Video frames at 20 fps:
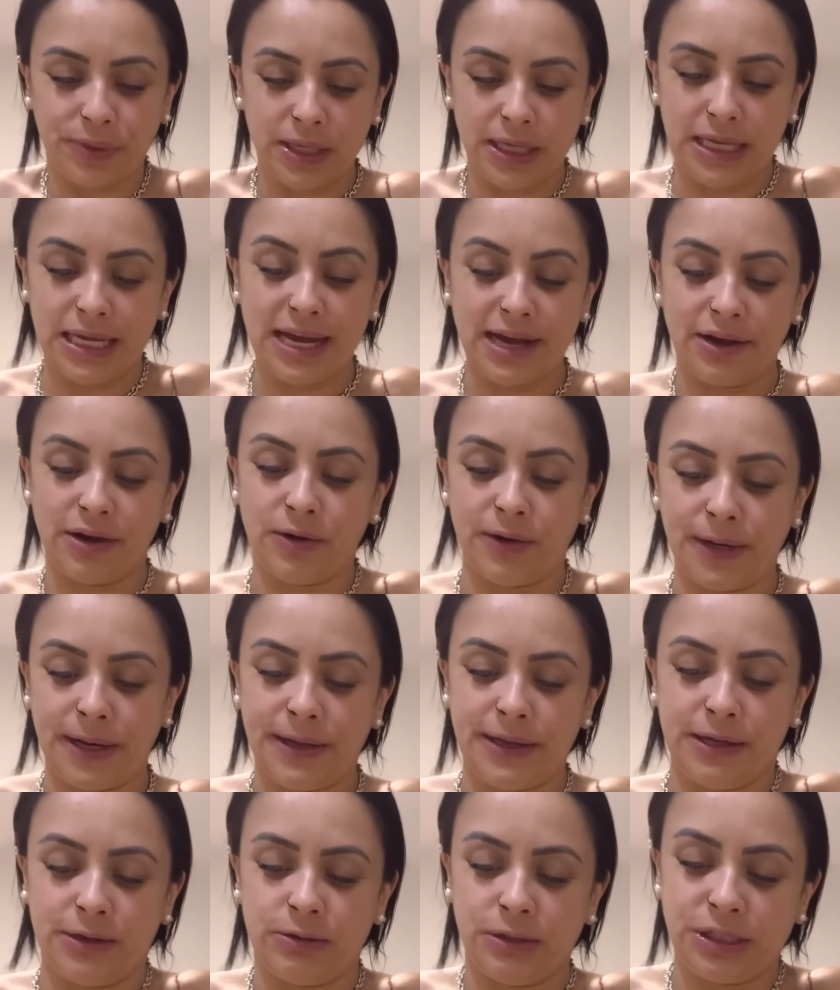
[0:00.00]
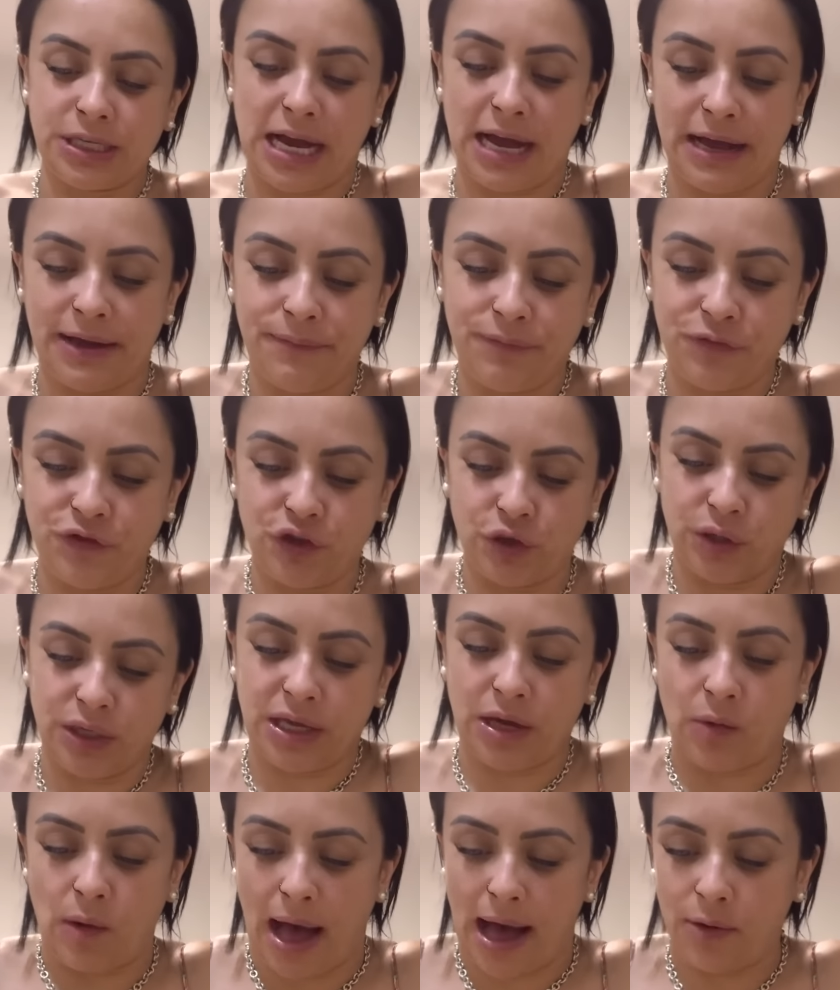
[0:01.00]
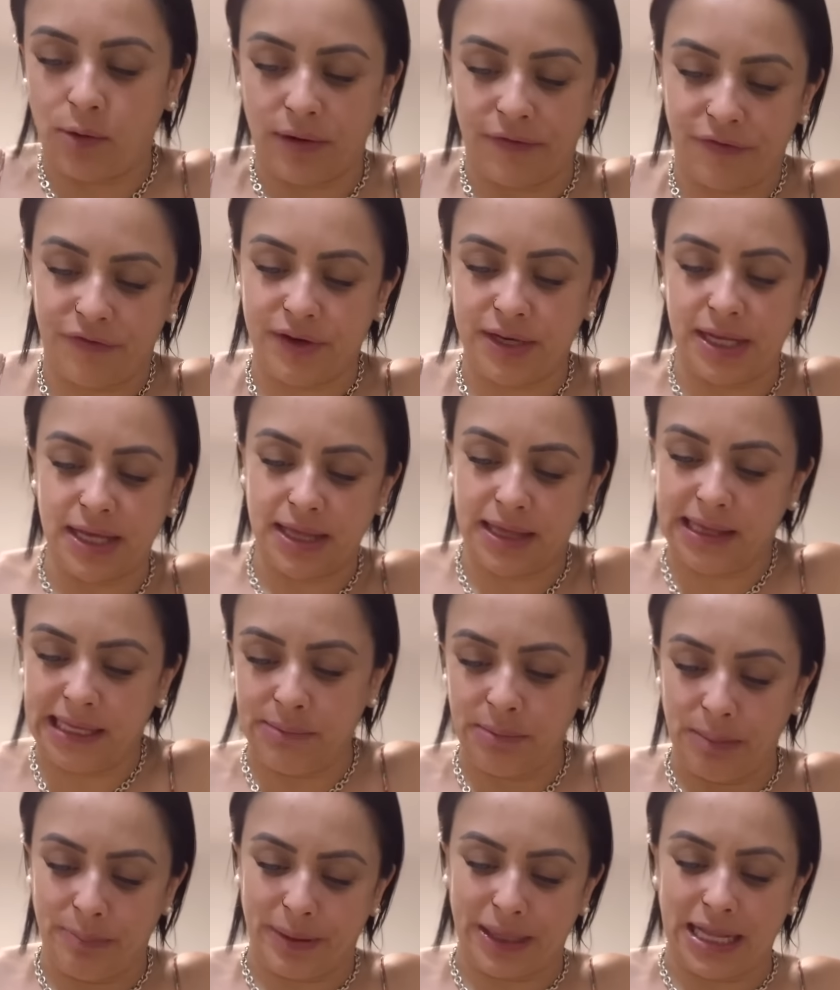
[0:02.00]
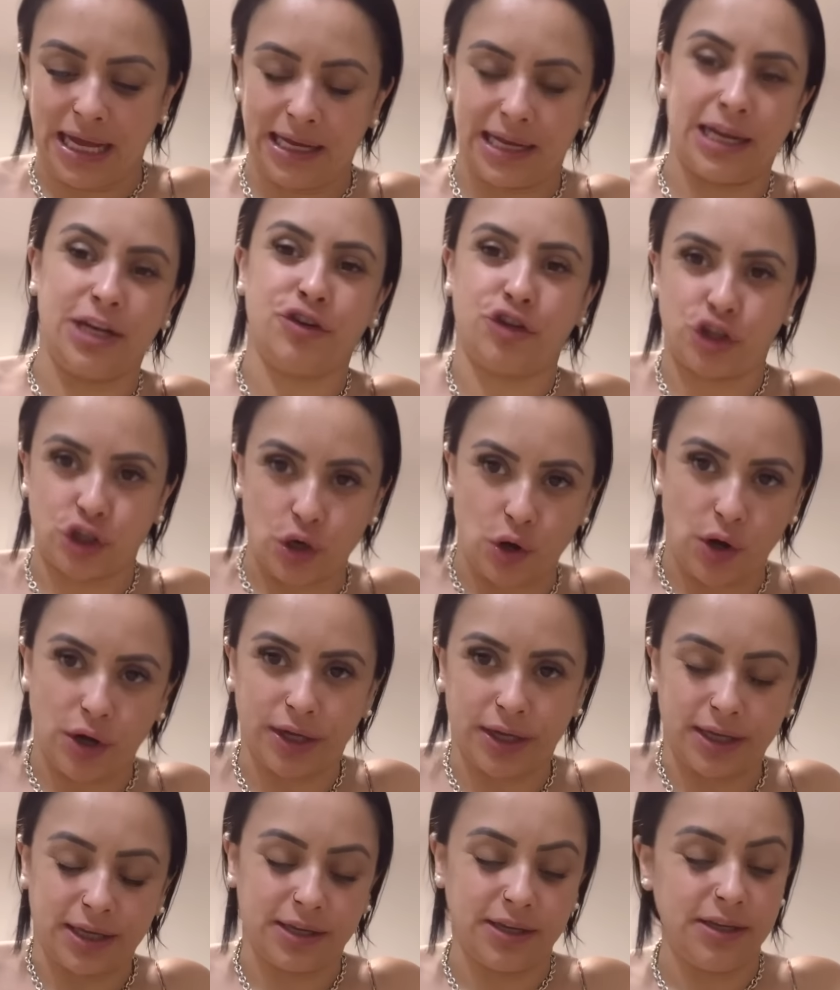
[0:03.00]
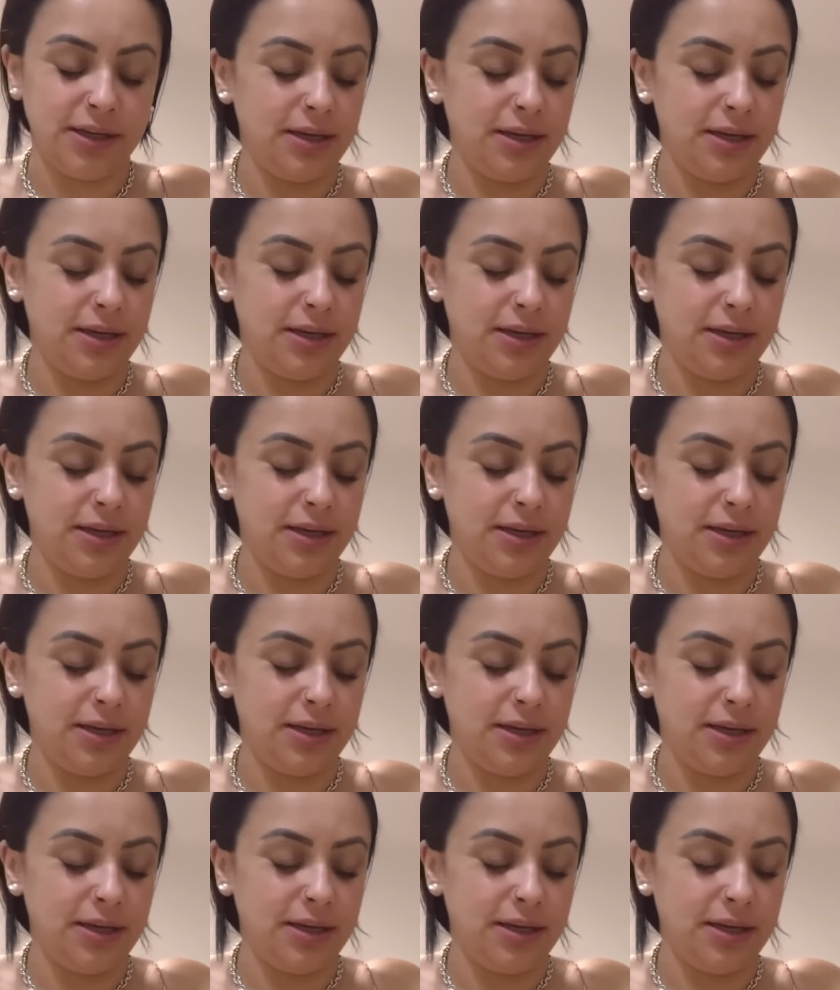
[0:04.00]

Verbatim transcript: E agora eu já joguei uma água fria em cima pra dar aquele choque.